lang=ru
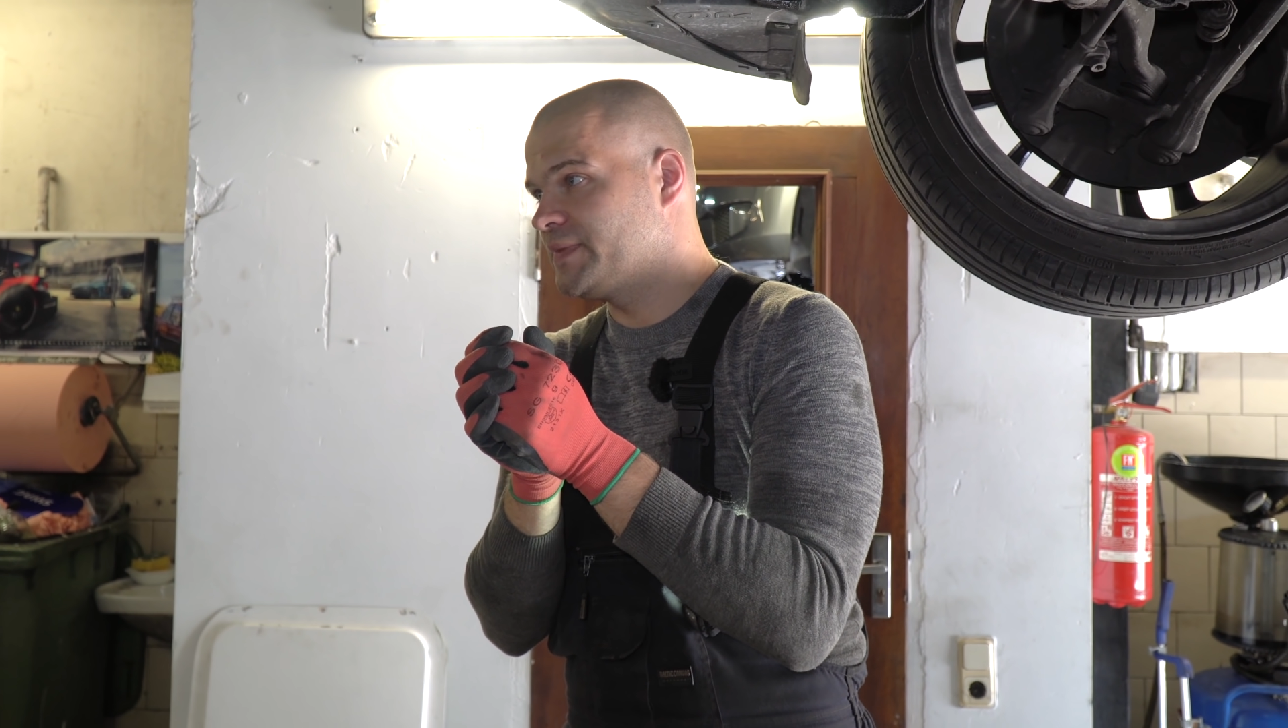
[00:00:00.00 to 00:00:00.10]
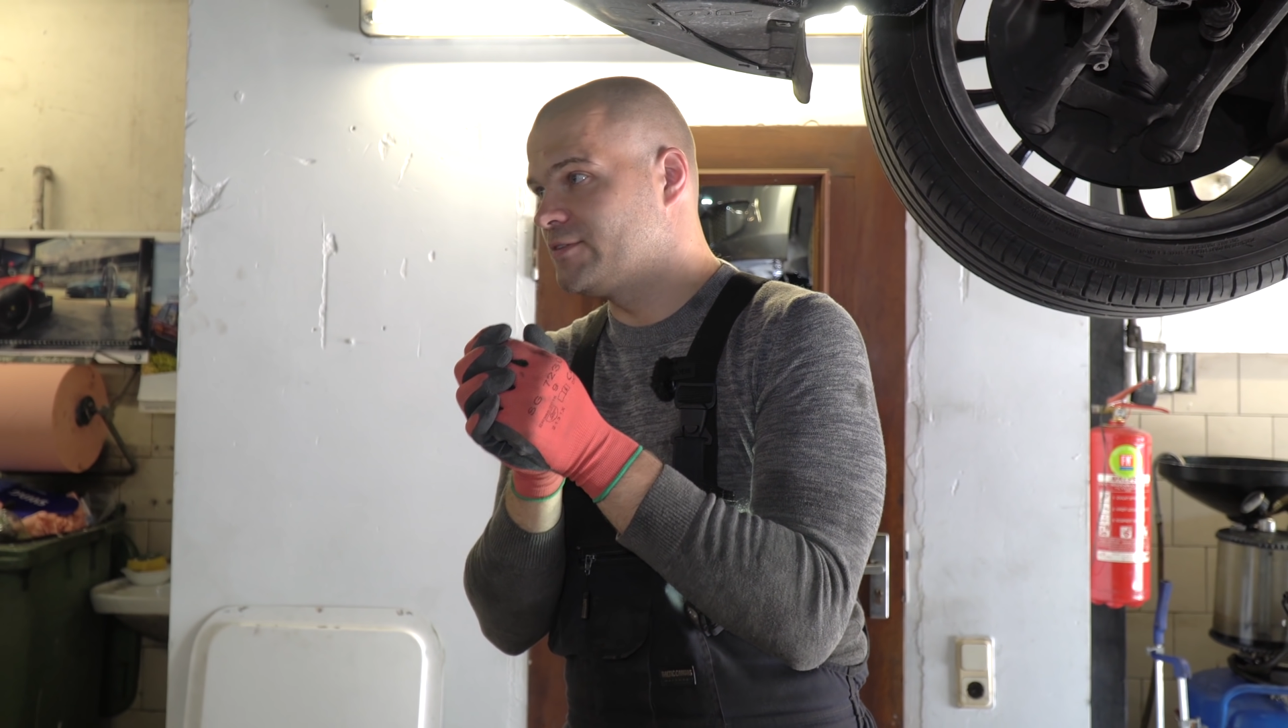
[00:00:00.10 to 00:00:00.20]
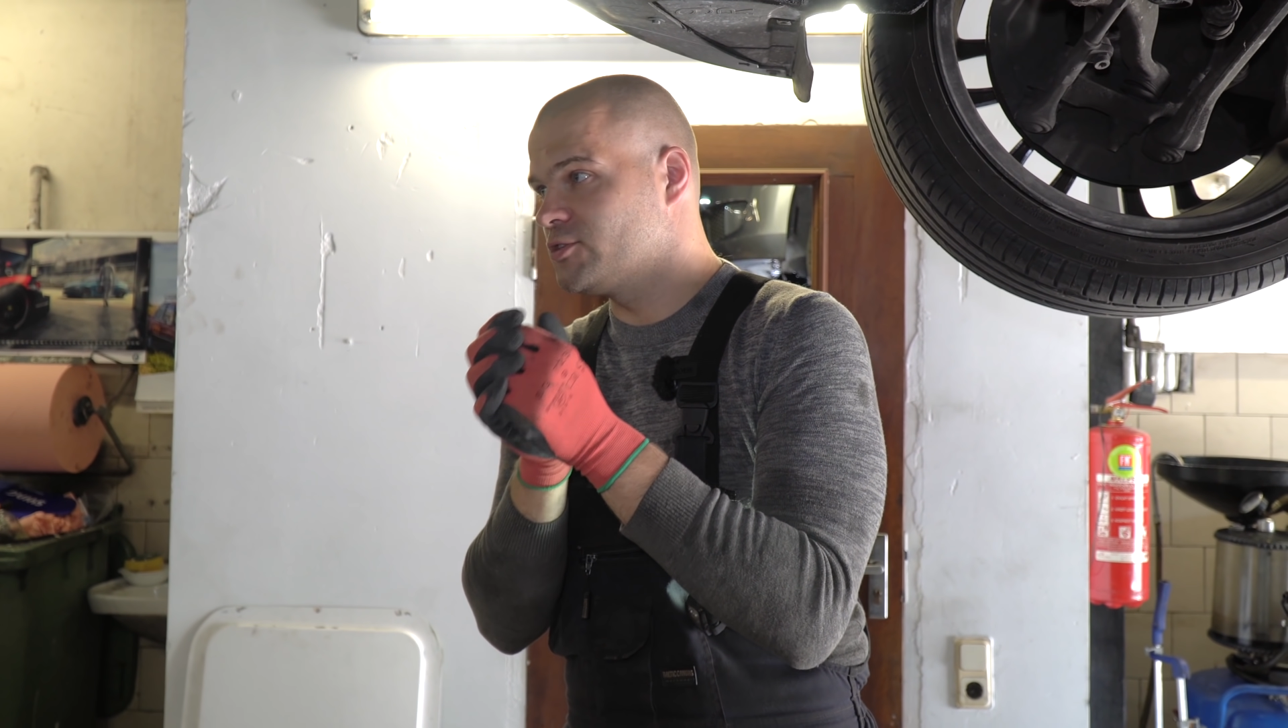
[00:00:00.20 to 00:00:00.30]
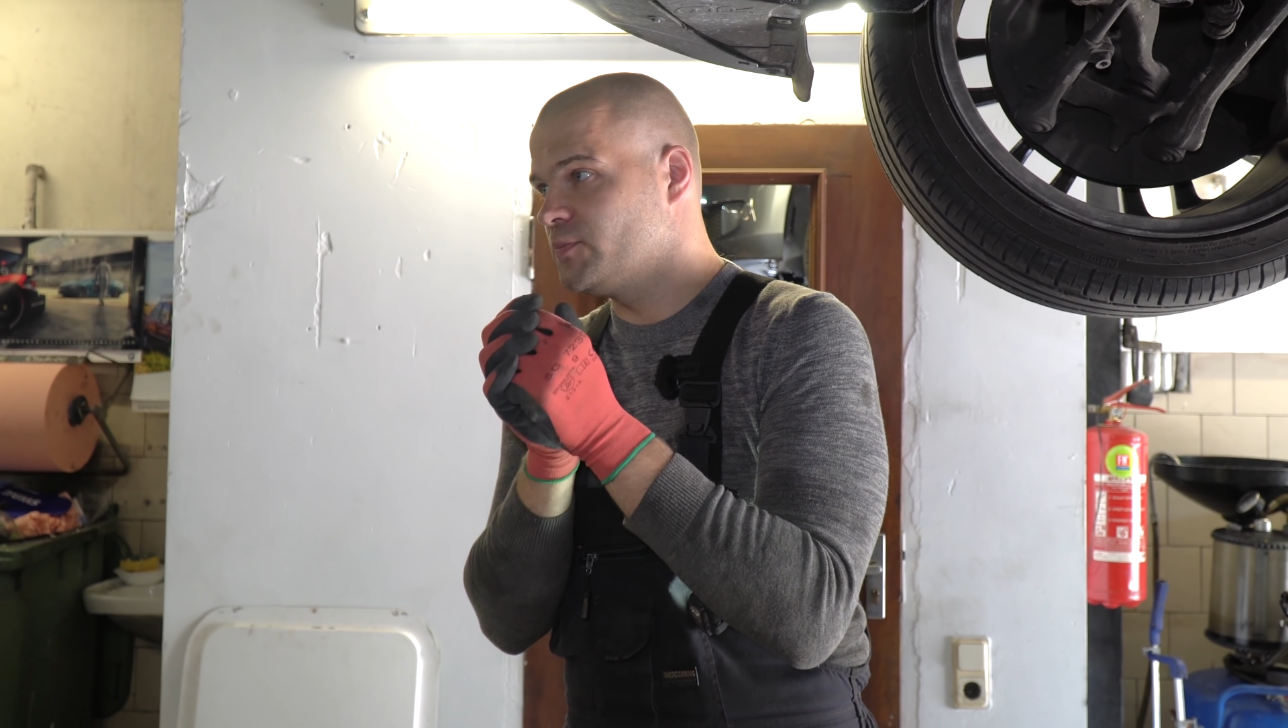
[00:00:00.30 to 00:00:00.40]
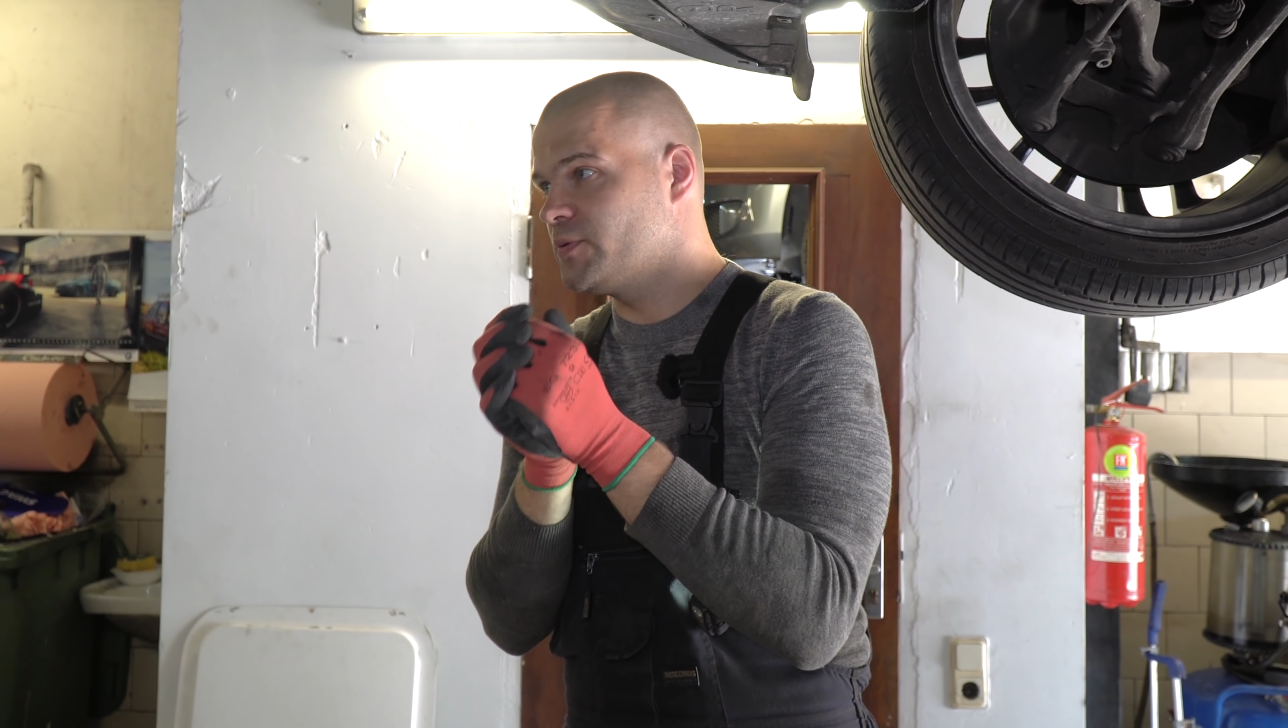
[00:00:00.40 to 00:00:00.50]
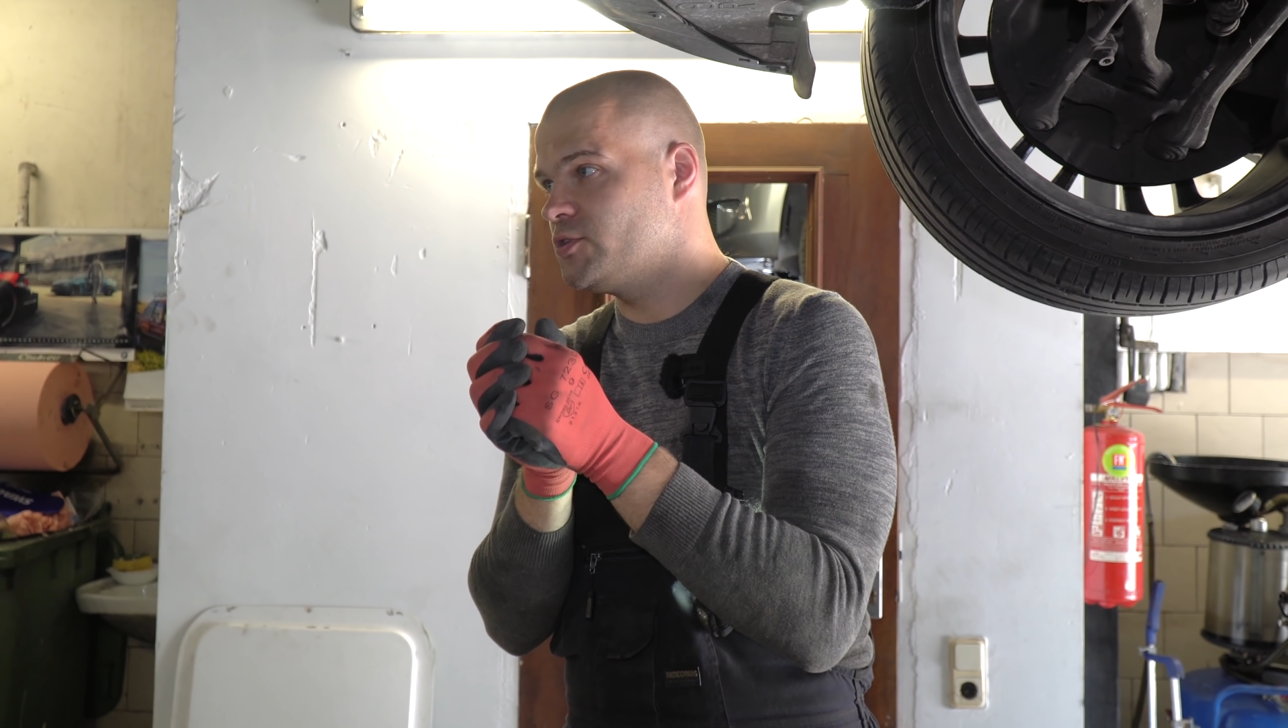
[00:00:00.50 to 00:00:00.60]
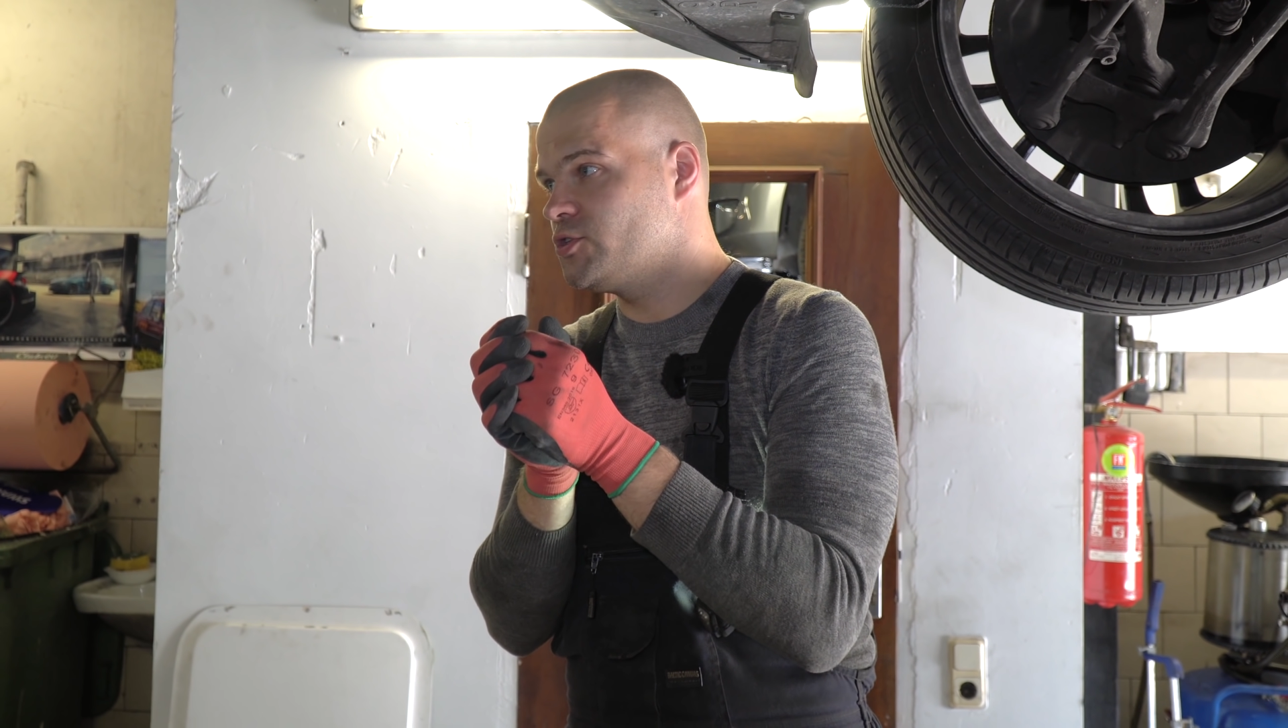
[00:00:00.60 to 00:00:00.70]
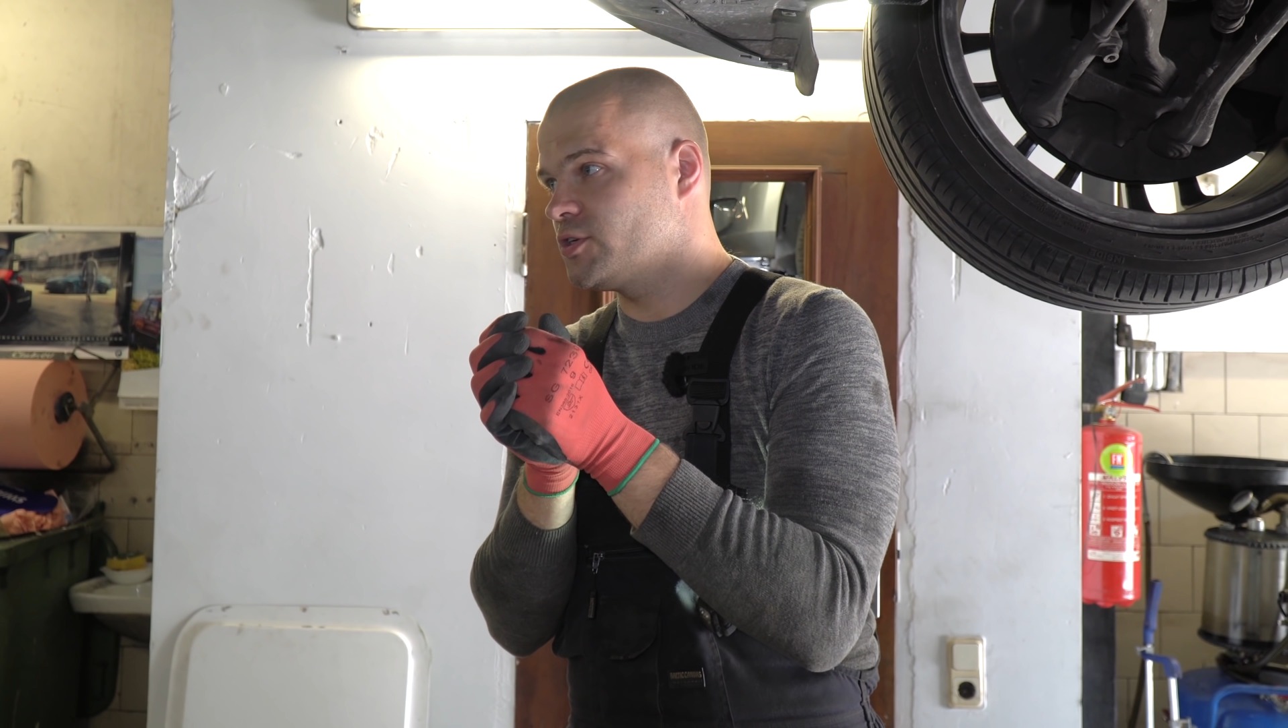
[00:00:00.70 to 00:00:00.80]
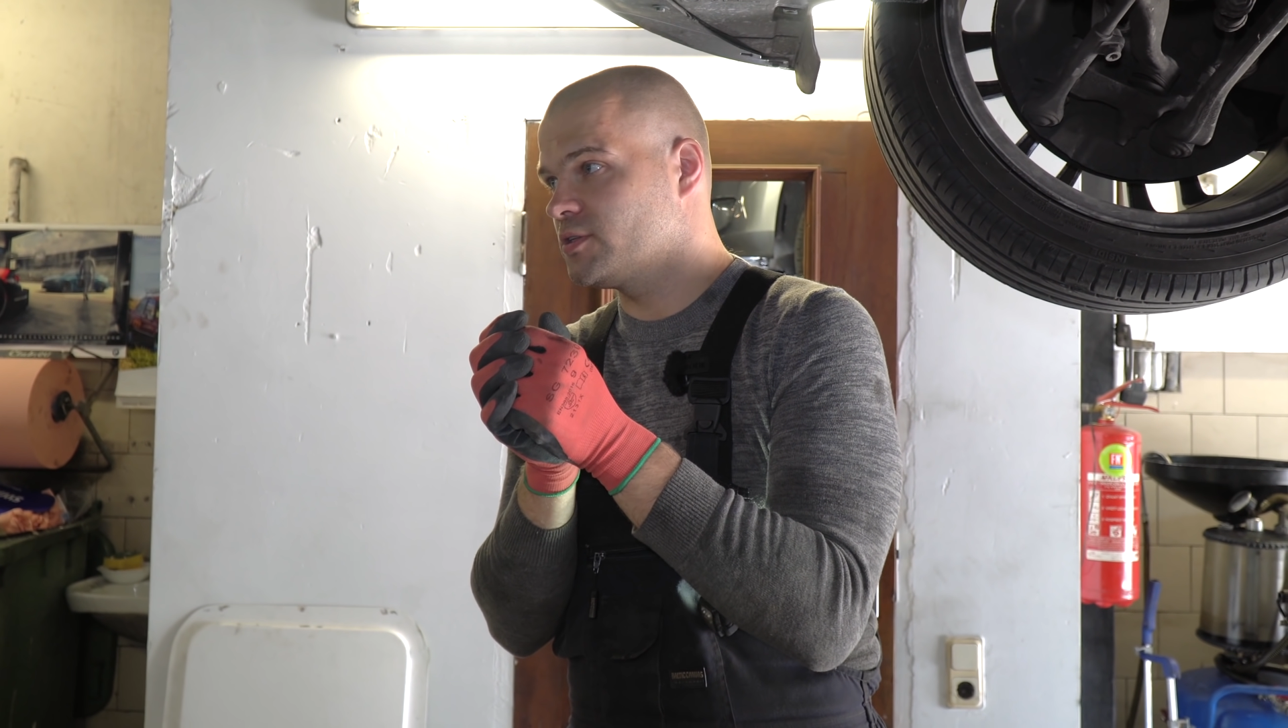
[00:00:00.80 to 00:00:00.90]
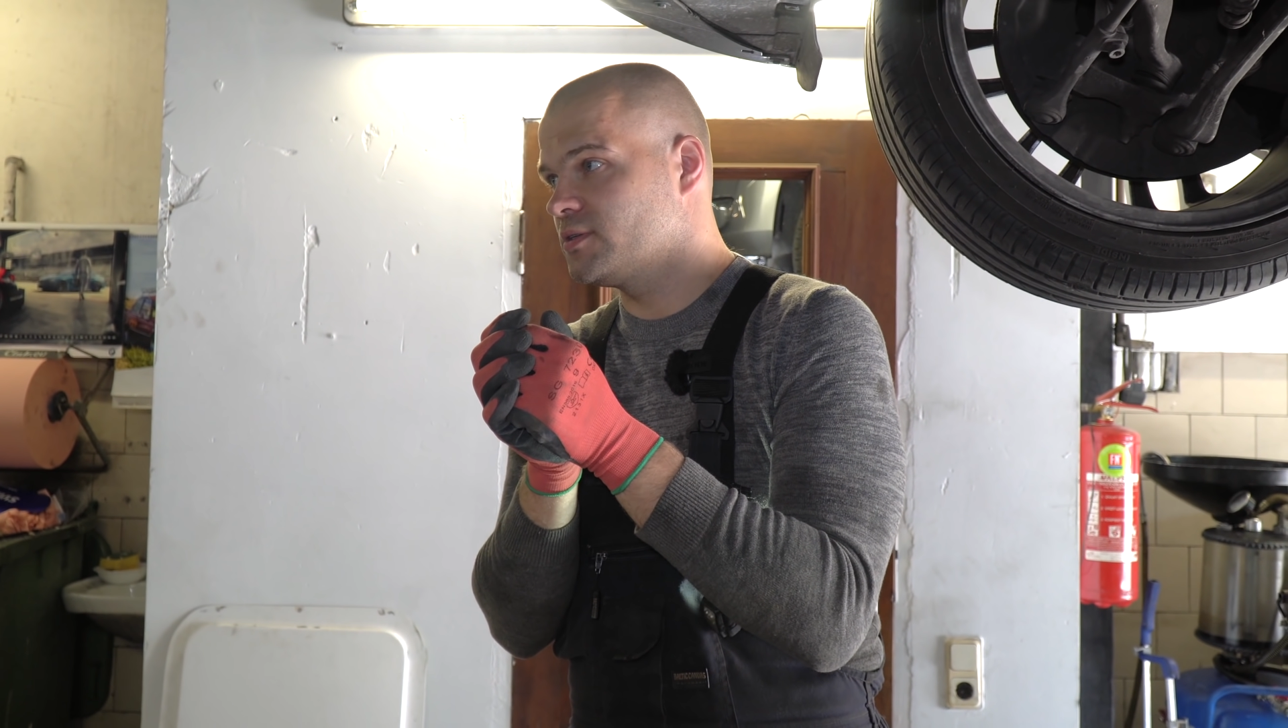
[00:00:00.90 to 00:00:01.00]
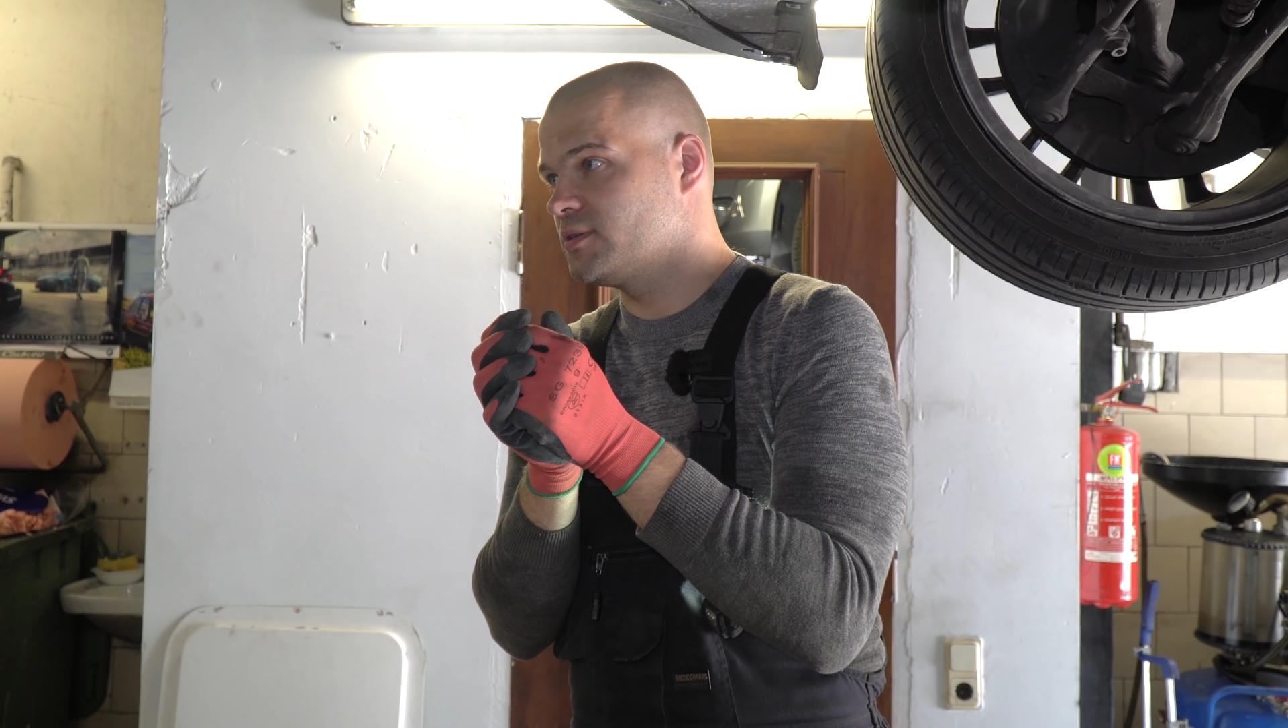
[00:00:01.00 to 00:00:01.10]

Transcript: оно все потечет